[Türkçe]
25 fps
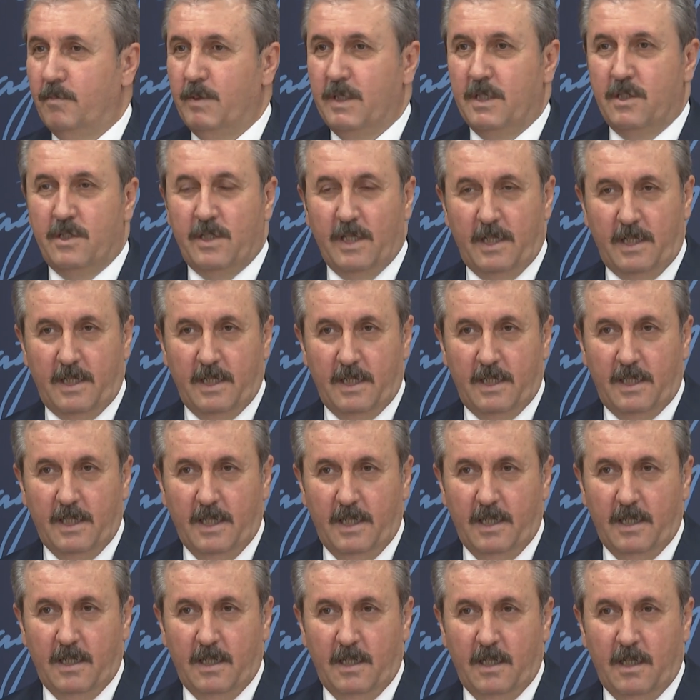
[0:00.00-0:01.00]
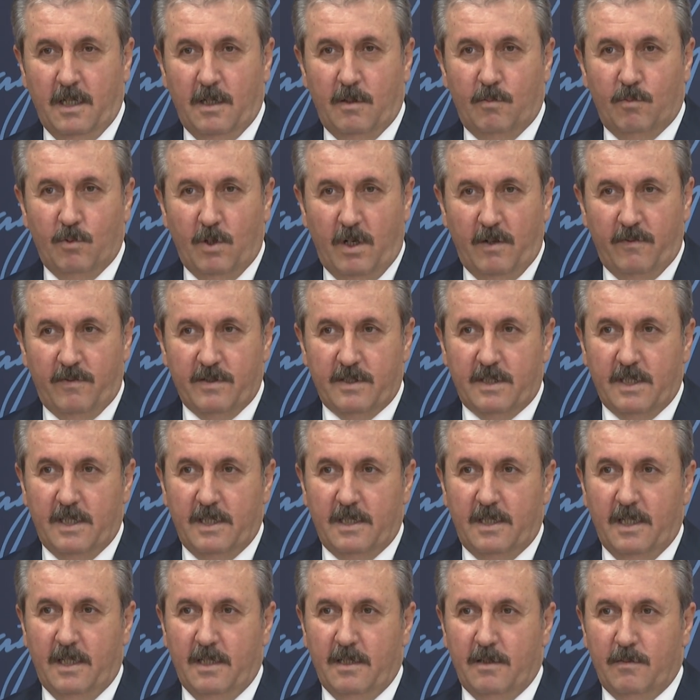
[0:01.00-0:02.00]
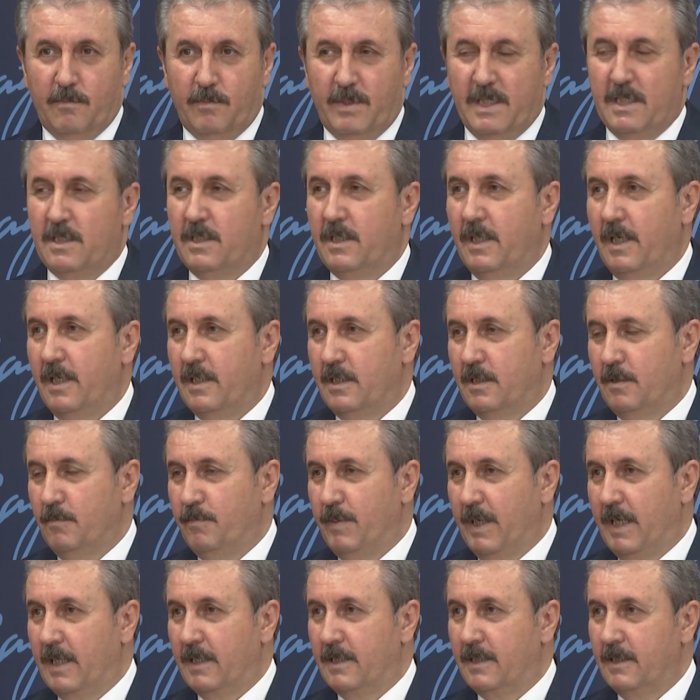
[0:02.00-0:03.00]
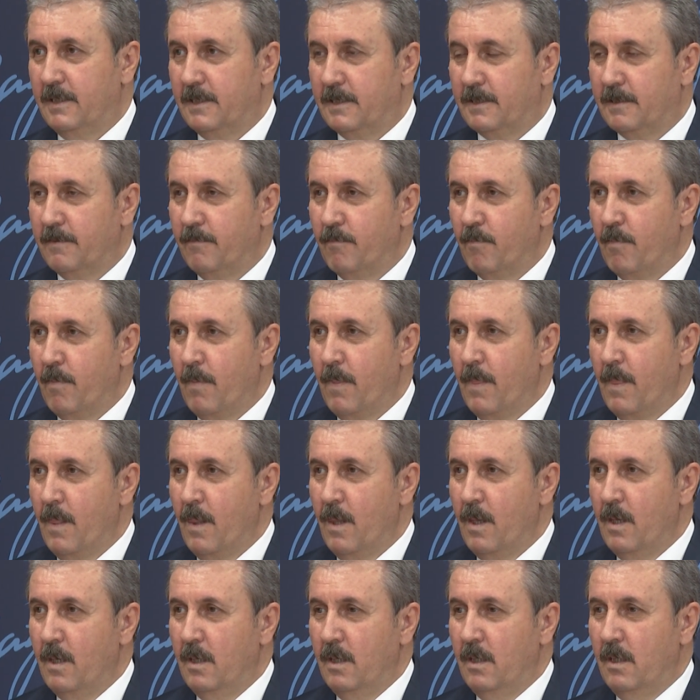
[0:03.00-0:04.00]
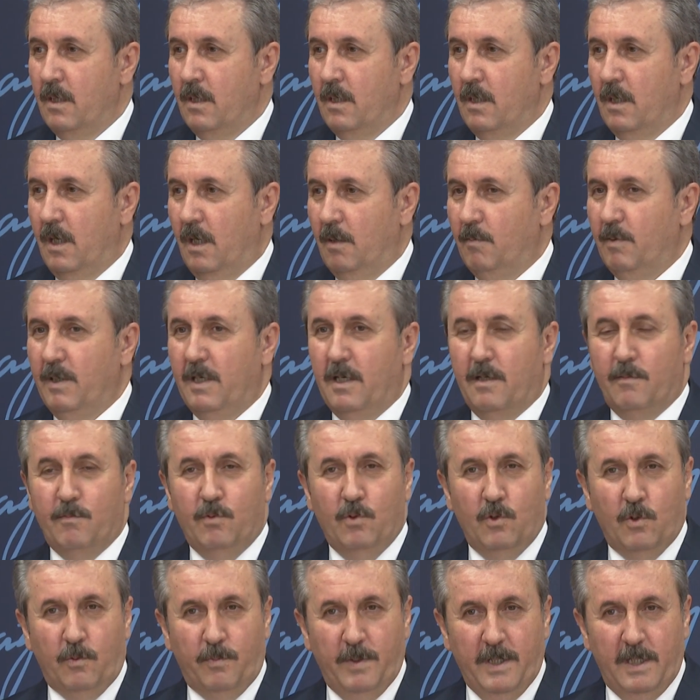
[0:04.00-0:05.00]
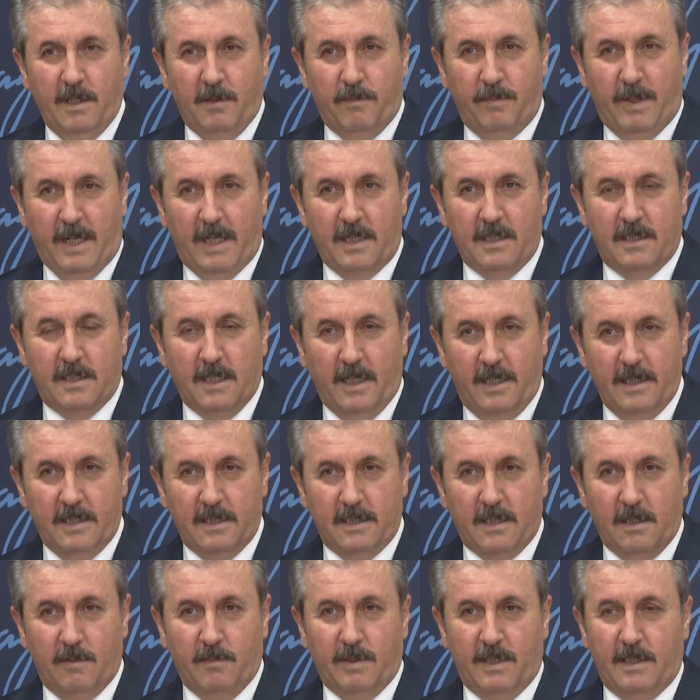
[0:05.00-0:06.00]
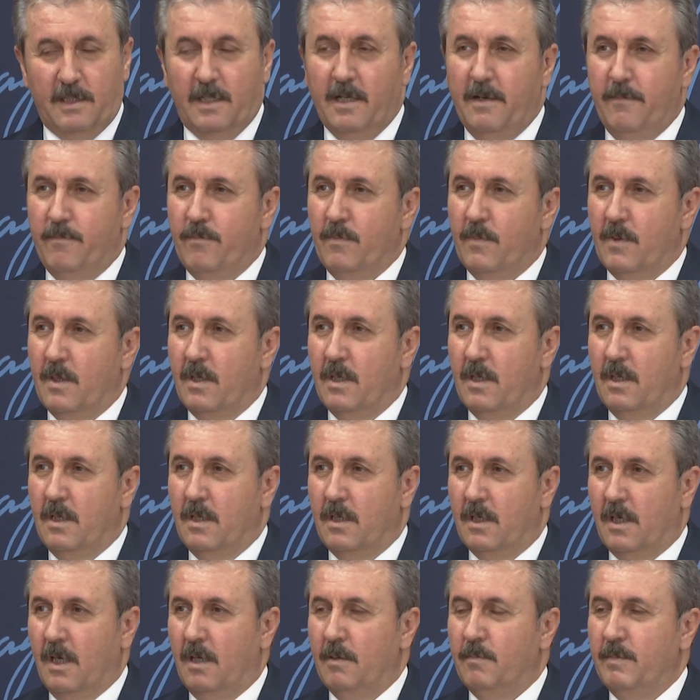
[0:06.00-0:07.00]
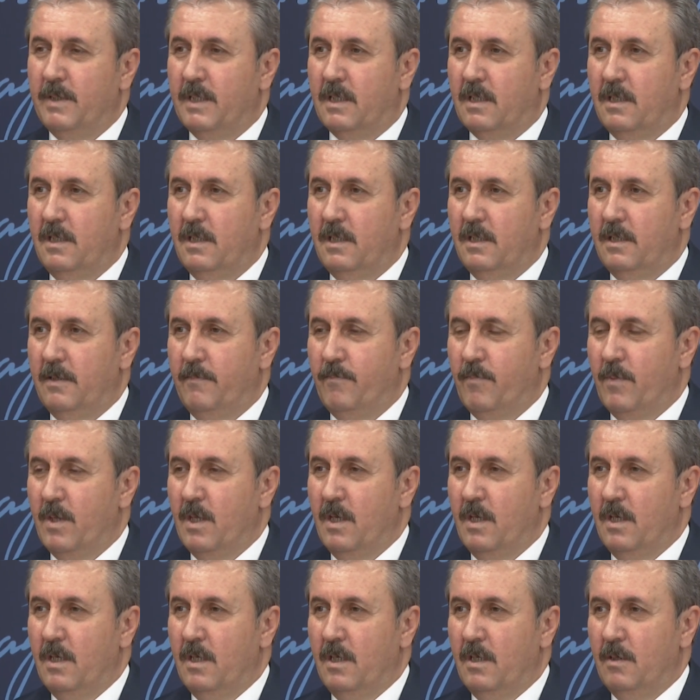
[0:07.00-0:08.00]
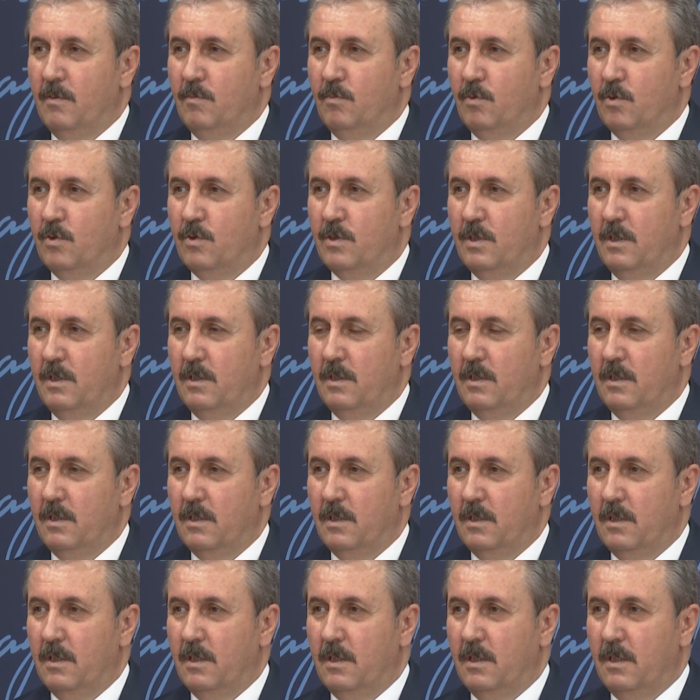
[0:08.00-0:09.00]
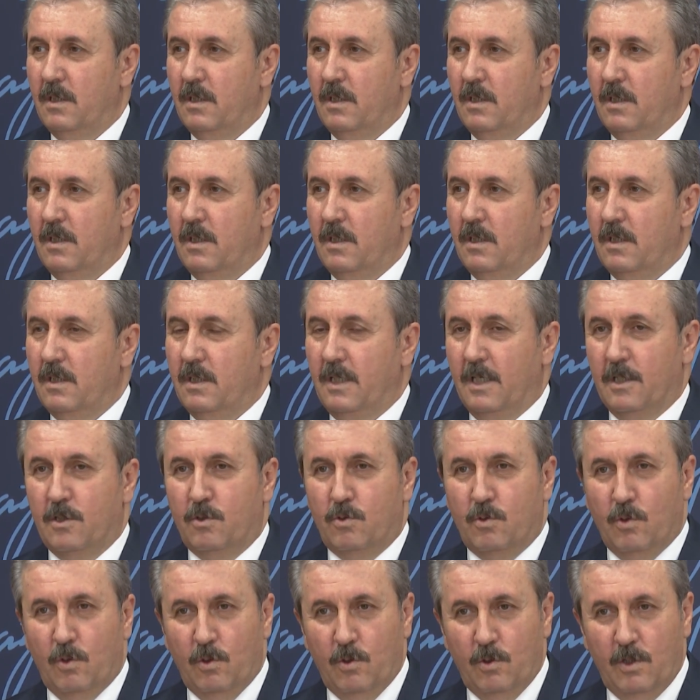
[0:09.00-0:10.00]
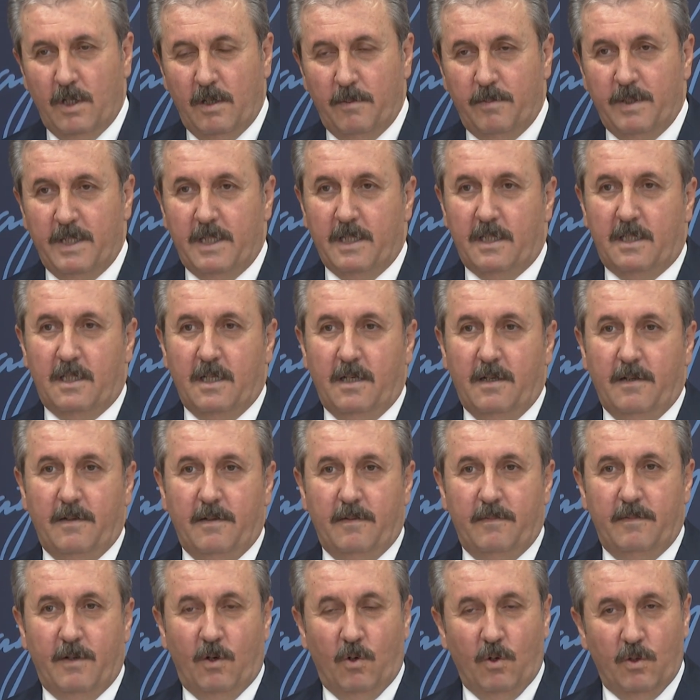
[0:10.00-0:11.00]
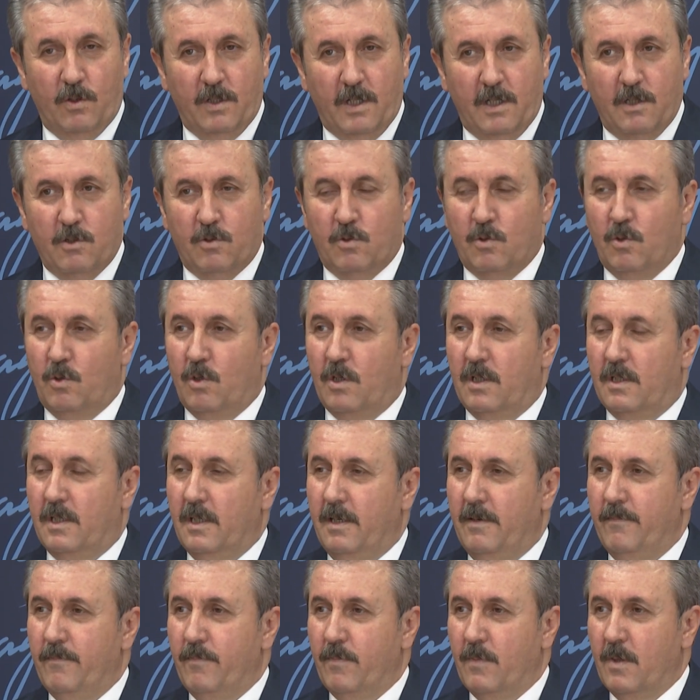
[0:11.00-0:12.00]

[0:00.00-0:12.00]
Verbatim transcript: bir şekilde muhafaza eden bir siyasi partiyiz. Ama Büyük Birlik Partisi aynı zamanda rahmetli Muhsin Yazıcıoğlu'yla birlikte ve ondan sonra da